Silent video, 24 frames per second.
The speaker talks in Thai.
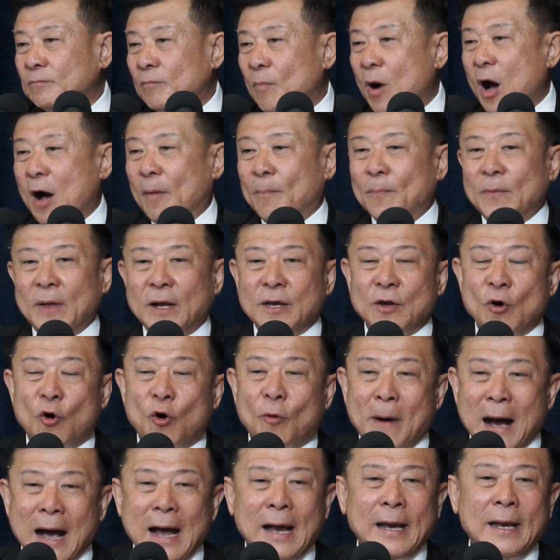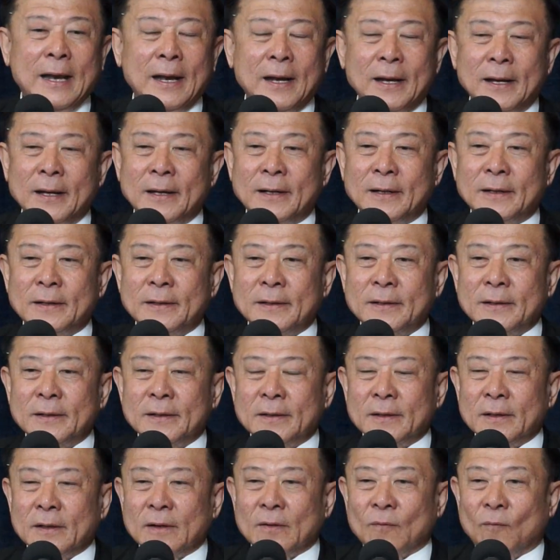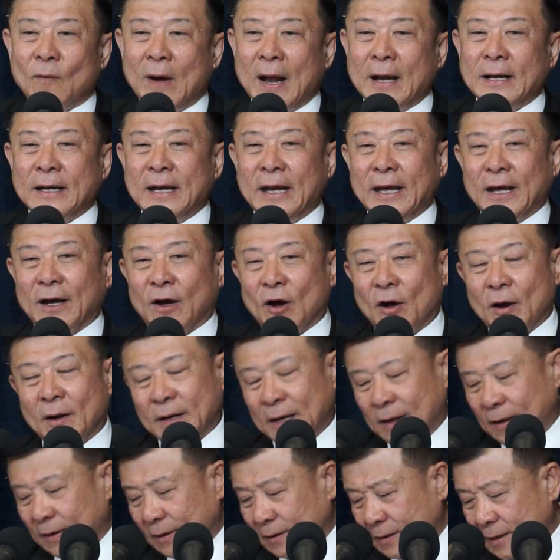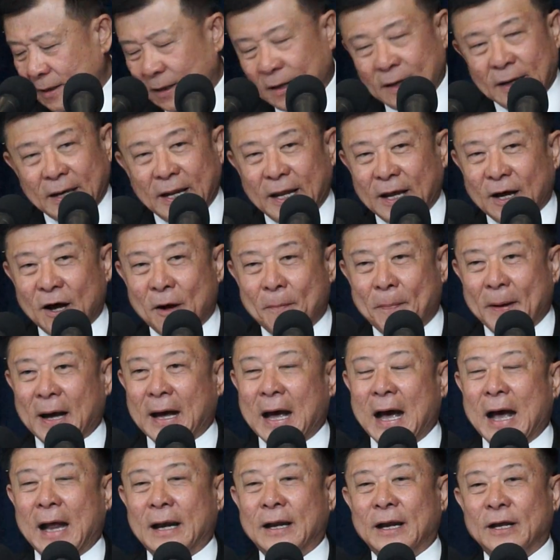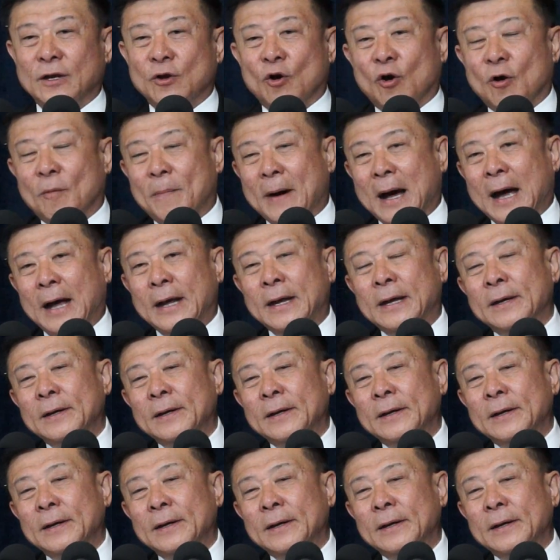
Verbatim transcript: มอบนโยบาย วันดีก็ดคืนดีก็ประกาศนโยบาย